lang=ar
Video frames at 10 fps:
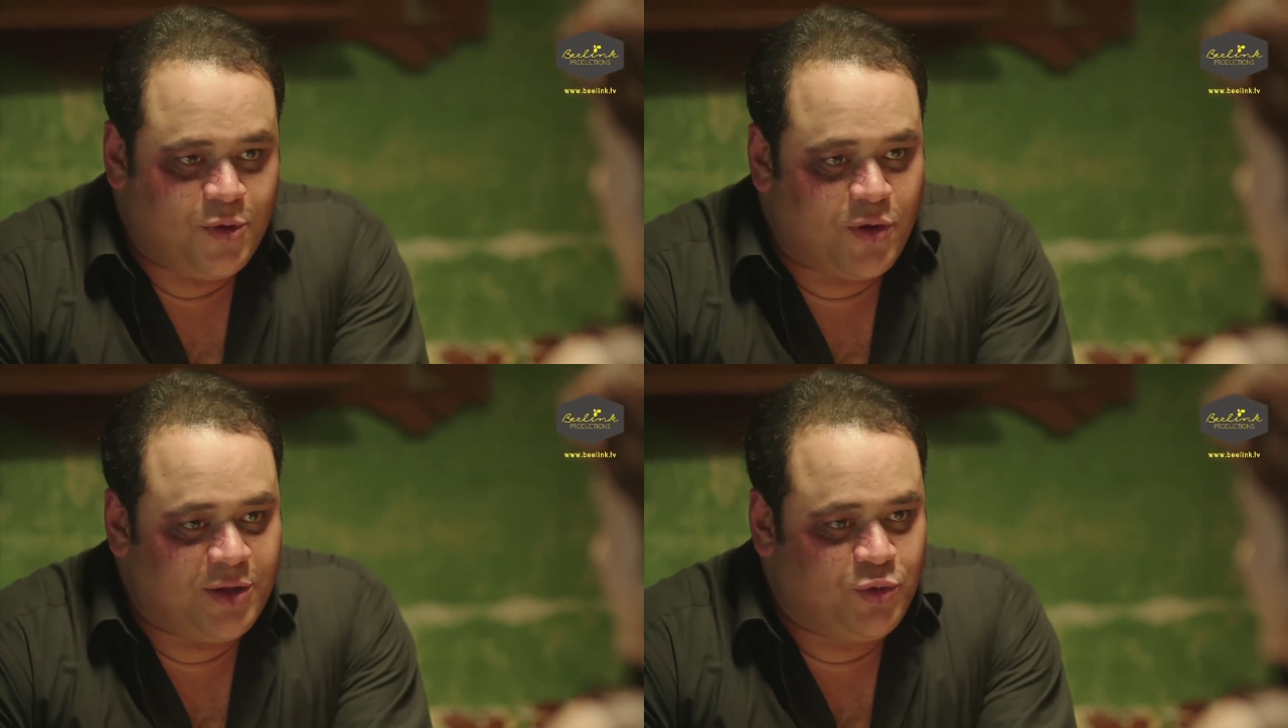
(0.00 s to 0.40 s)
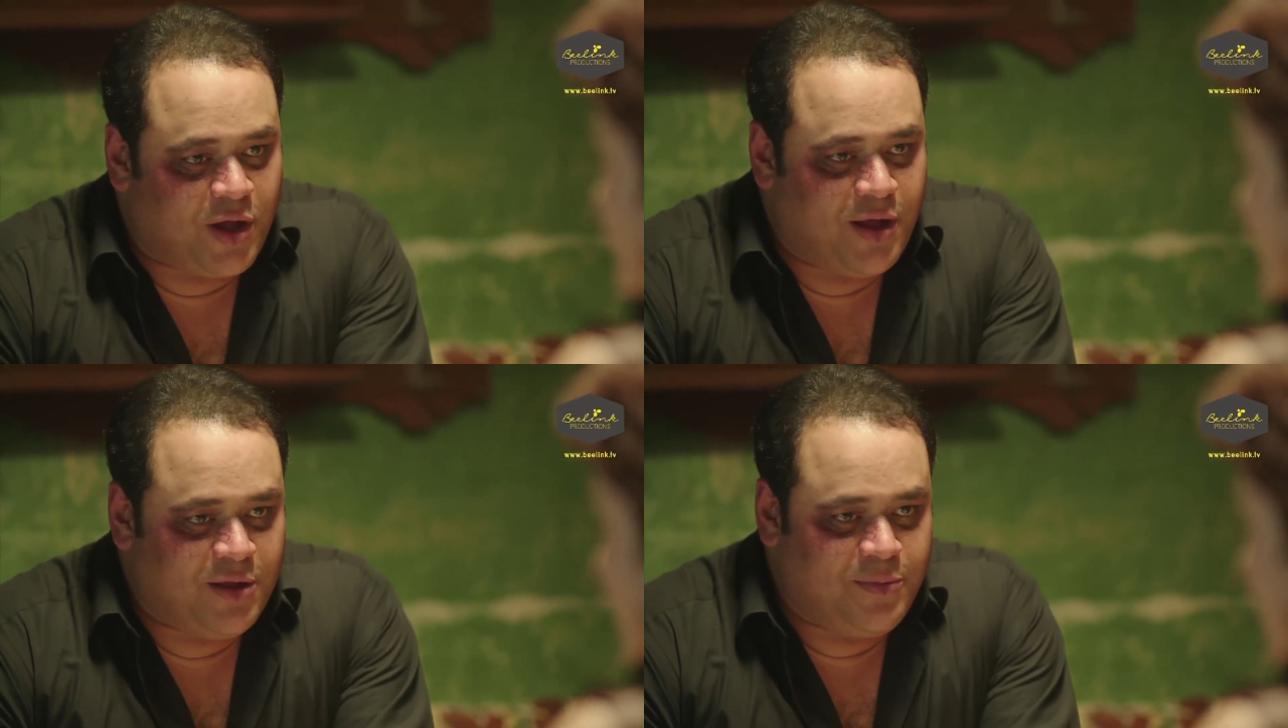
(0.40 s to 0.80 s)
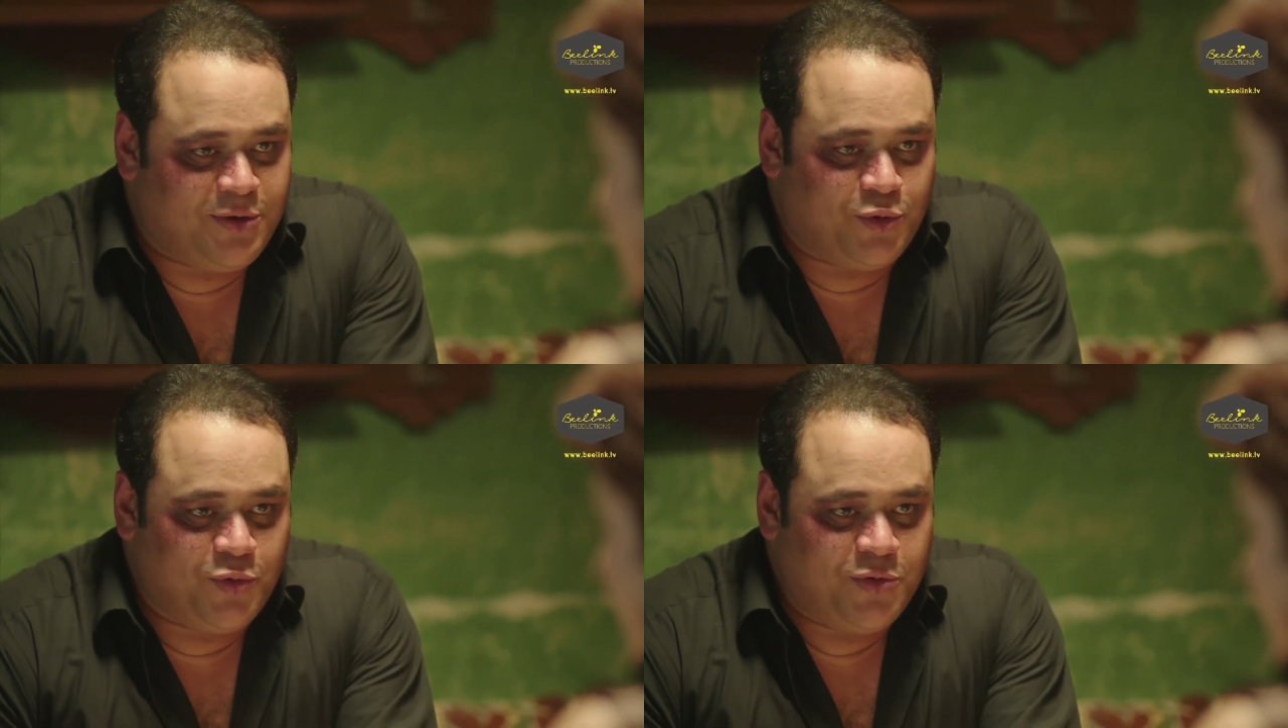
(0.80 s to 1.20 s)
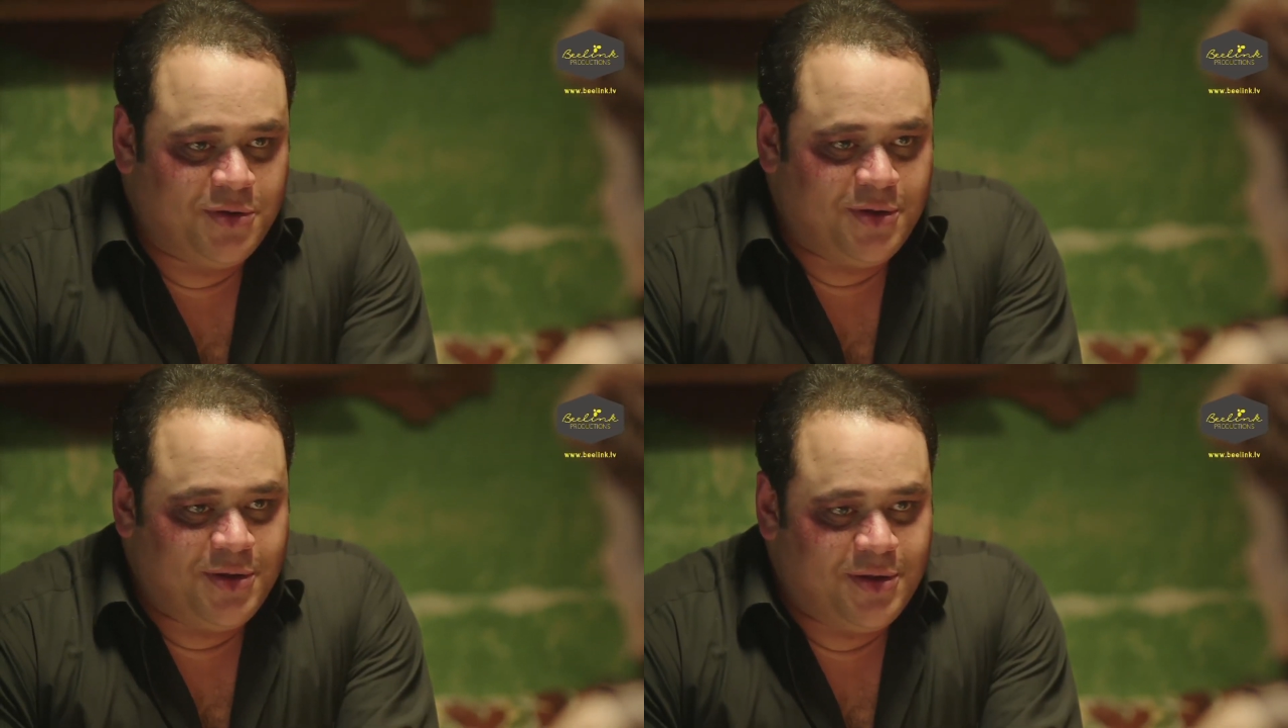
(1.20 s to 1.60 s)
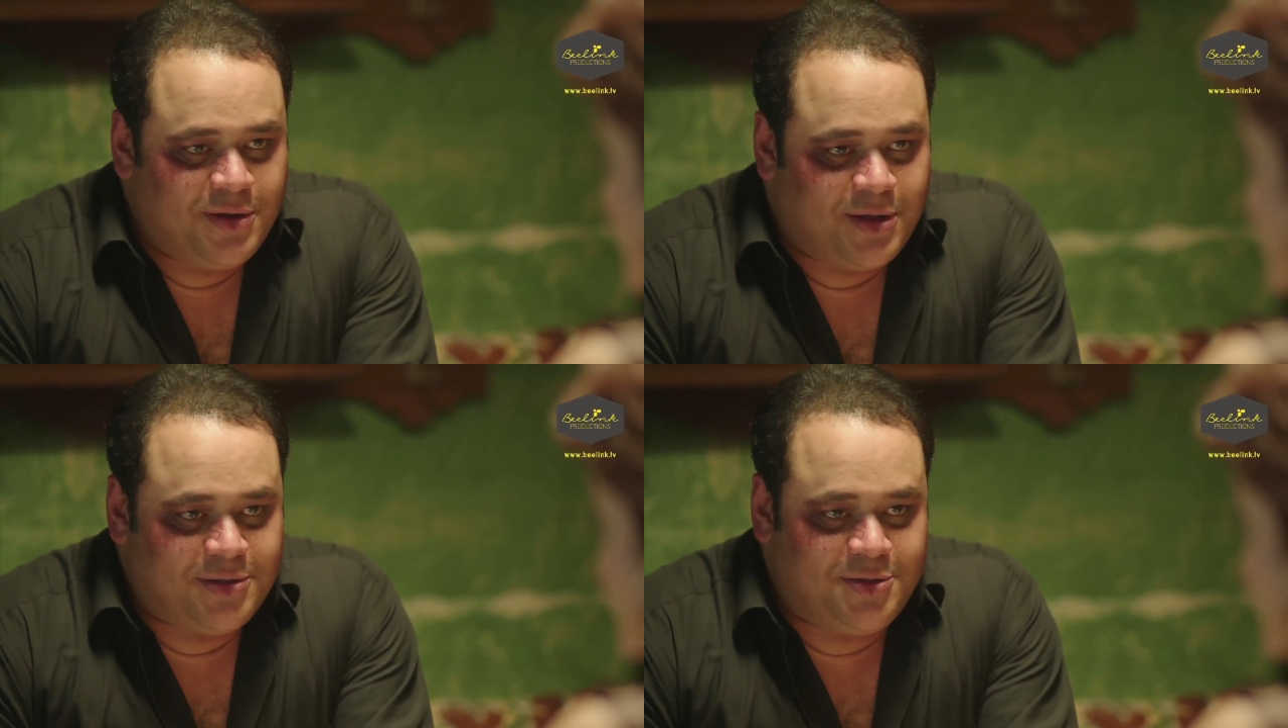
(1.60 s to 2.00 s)
هو عنده حق برضه.
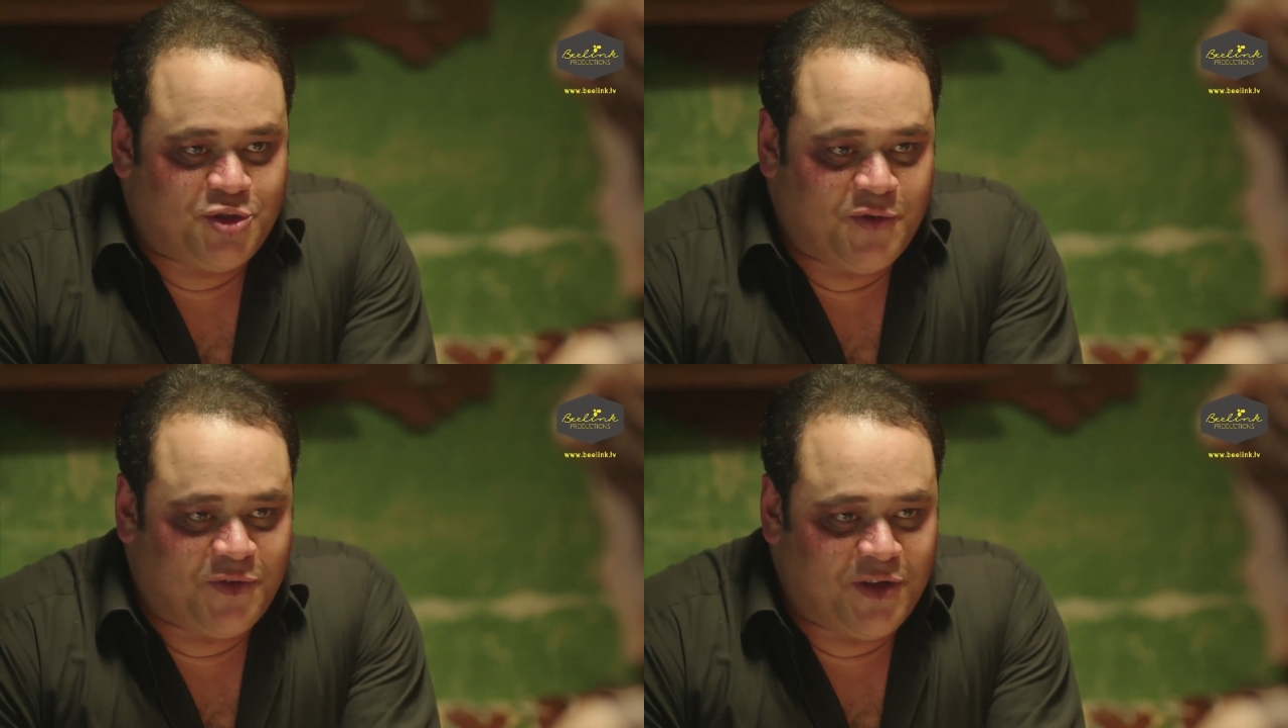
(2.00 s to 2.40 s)
حد يشوف